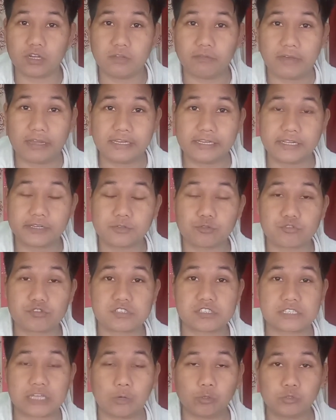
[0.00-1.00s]
होने वाली है
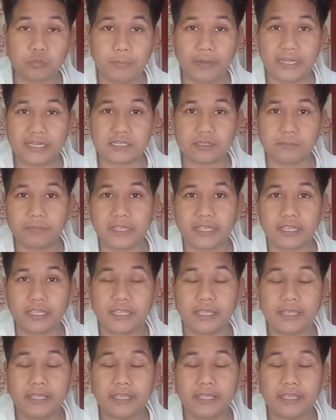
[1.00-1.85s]
क्योंकि साउथ बेल्ट में